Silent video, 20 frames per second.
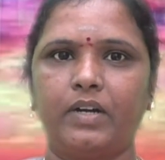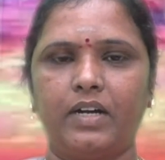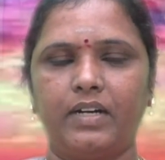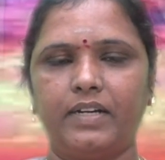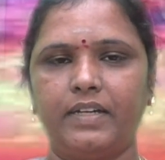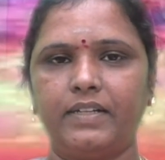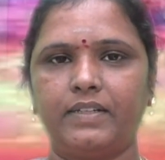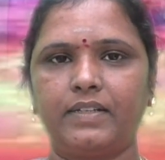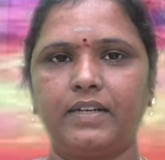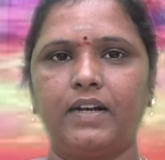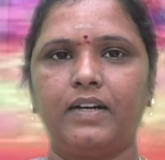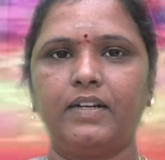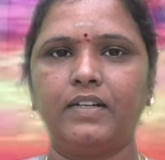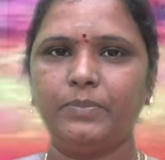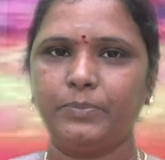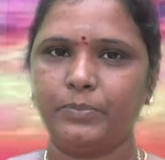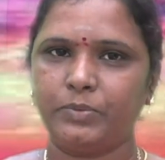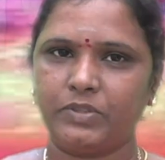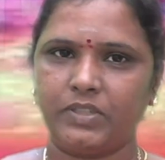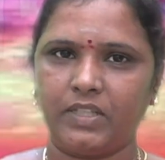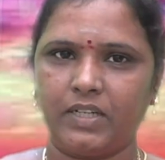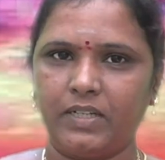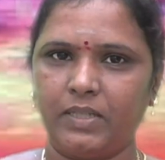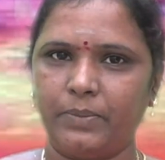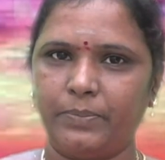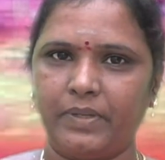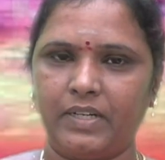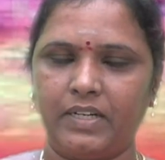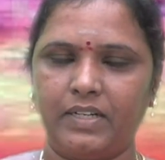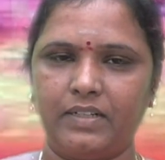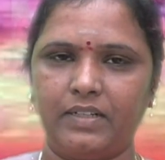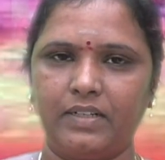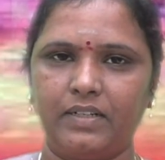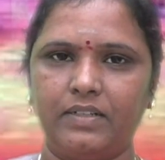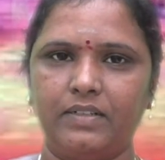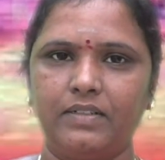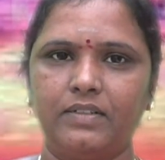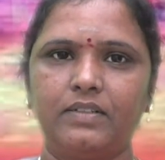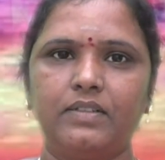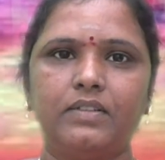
ஆண்டிற்கான புத்தாண்டு பலன்கள்